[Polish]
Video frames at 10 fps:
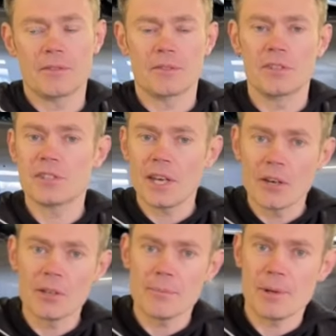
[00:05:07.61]

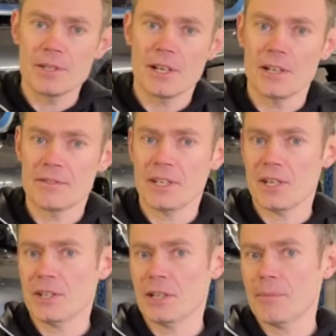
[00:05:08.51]
niskiego napięcia, ale w
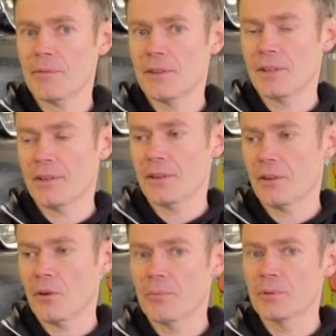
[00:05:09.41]
zakresie tak naprawdę
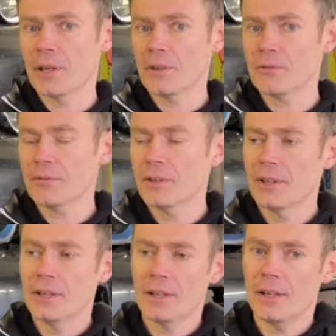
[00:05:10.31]
komputerów
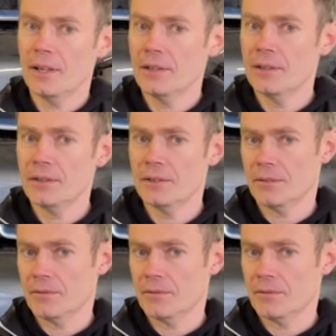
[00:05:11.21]
i